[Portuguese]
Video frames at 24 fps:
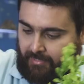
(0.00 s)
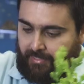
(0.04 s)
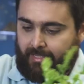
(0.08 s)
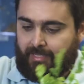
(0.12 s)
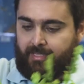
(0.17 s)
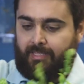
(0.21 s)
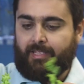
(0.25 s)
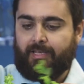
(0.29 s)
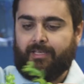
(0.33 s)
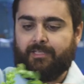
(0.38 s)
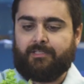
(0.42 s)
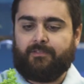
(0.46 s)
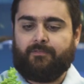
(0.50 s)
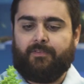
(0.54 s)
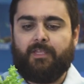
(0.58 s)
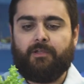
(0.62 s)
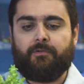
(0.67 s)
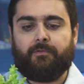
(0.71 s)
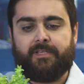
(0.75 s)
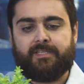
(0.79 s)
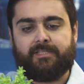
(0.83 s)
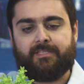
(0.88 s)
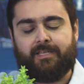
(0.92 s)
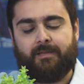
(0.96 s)
E aí elas vêm
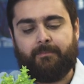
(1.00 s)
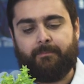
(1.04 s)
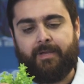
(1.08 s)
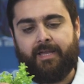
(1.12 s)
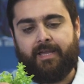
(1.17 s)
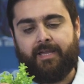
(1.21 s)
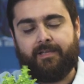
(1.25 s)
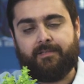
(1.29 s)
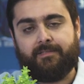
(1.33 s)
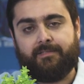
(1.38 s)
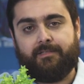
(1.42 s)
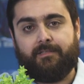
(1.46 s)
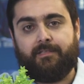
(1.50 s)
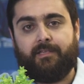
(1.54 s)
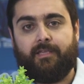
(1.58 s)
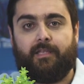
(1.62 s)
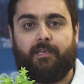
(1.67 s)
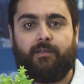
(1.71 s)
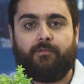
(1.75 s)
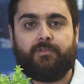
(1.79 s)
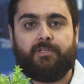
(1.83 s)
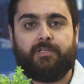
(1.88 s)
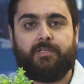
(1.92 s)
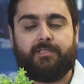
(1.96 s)
com essa base que
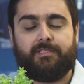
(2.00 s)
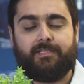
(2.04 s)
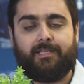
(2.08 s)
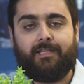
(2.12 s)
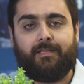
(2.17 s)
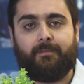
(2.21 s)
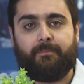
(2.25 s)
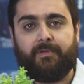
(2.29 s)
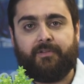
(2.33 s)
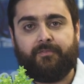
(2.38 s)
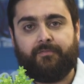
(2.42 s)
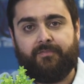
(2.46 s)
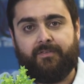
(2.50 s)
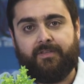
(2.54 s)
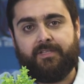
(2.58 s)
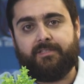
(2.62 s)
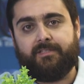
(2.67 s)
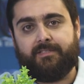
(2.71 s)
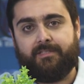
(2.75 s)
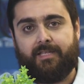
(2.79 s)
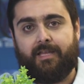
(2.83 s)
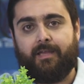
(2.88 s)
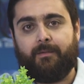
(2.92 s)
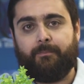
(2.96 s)
ela é utilizada para
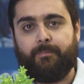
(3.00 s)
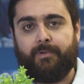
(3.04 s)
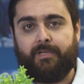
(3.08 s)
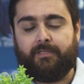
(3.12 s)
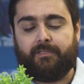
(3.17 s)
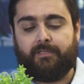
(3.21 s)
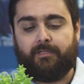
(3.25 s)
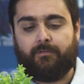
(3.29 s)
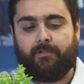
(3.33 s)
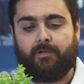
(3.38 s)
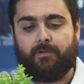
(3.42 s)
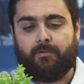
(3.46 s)
fixar a planta